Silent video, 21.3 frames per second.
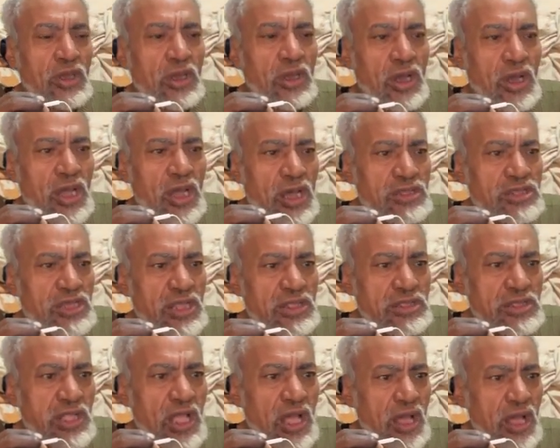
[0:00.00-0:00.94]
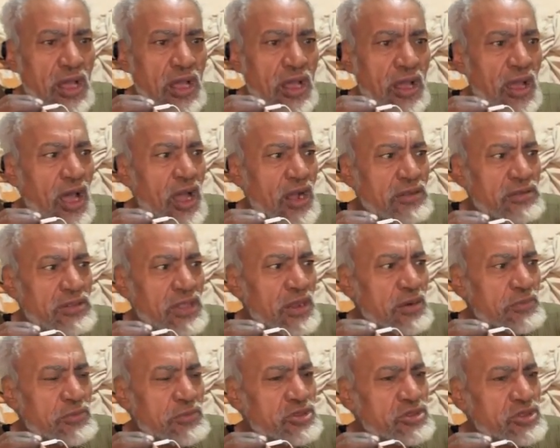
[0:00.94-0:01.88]
خدتها اكثر اكتر
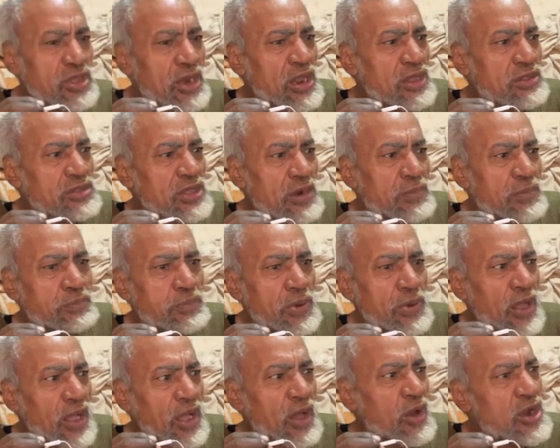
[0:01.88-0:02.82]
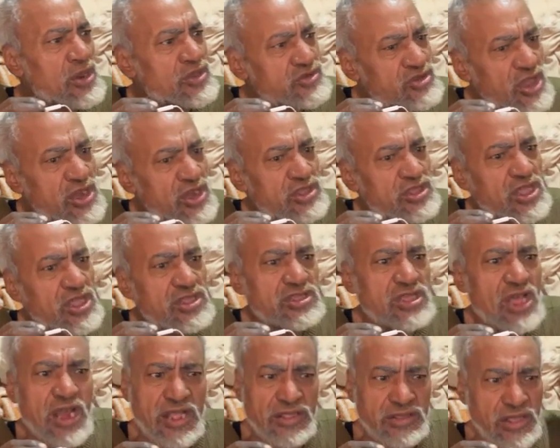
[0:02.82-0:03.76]
من ثلاثة حوالي سنتين
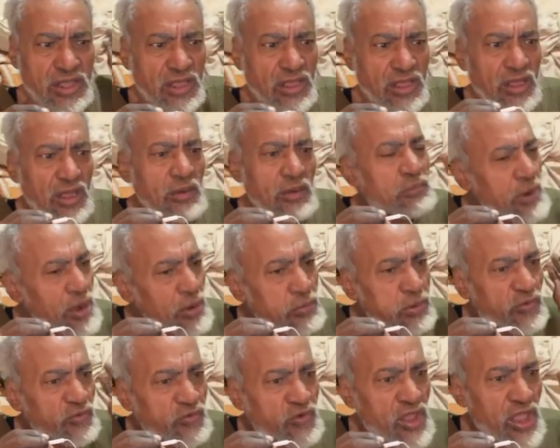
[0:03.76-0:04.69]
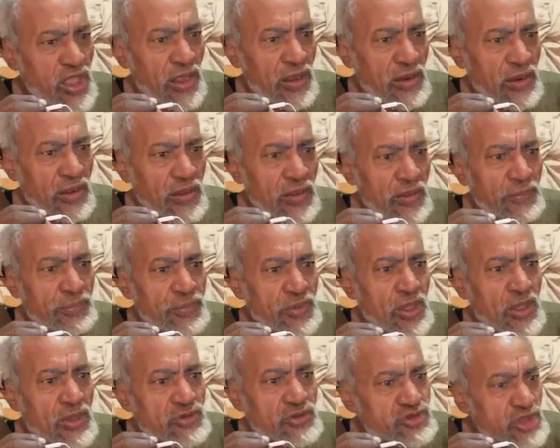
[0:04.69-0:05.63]
ثلاثه بقبض فيها
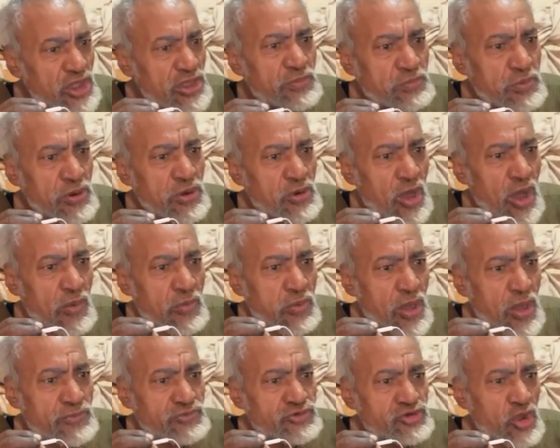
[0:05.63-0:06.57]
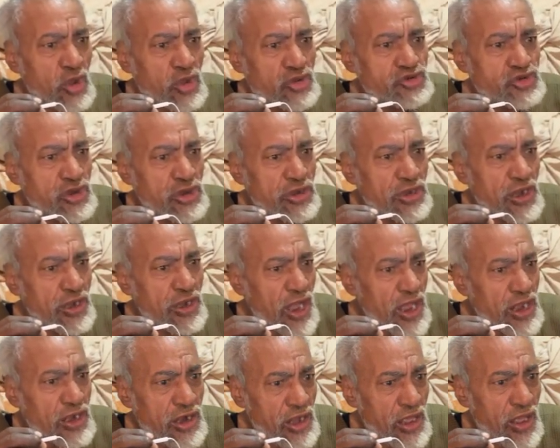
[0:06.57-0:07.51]
جيت من يوم 25
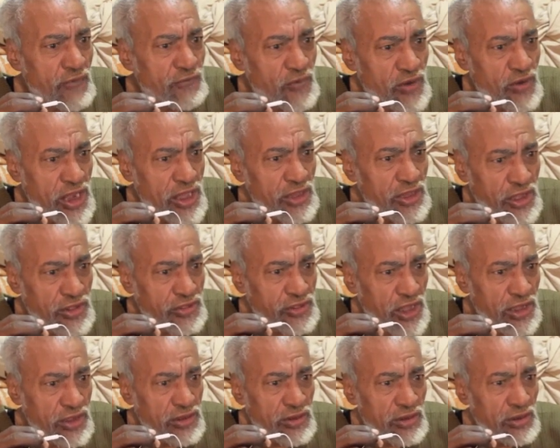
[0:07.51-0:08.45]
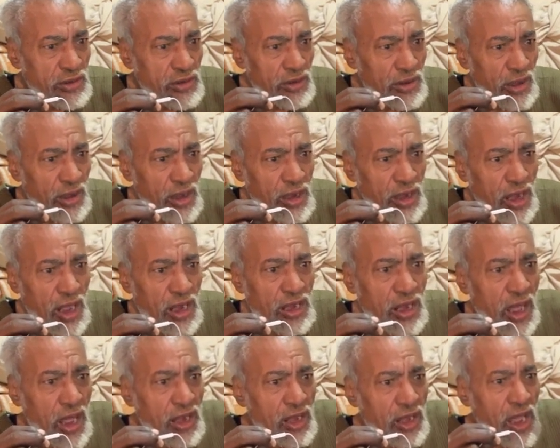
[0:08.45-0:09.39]
يناير الخفلقه دي الله
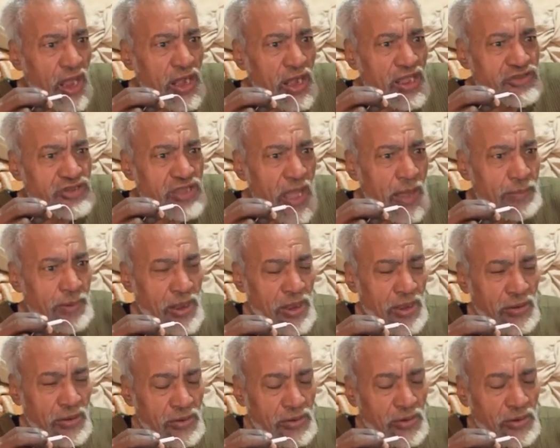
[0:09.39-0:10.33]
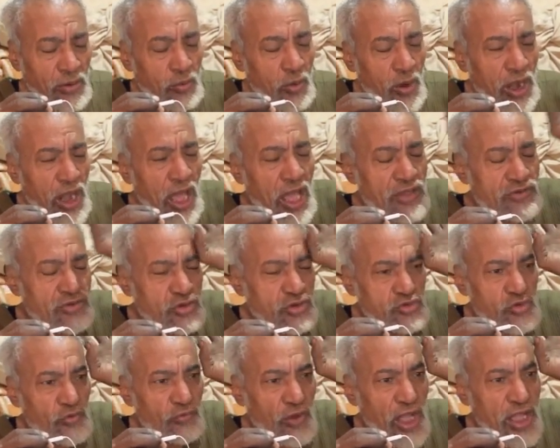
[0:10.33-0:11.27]
لا الله لا جابه ولا عايز
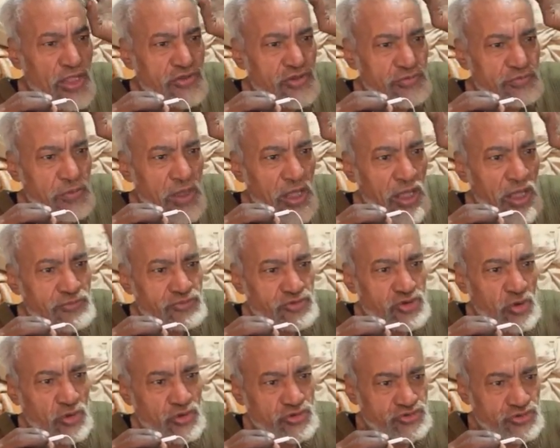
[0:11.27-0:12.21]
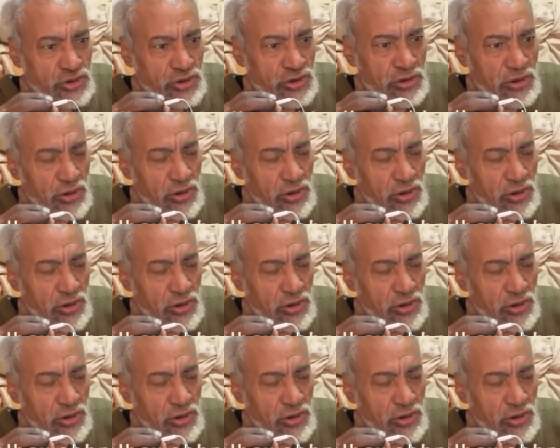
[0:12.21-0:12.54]
اشوف حاجه اسمها 25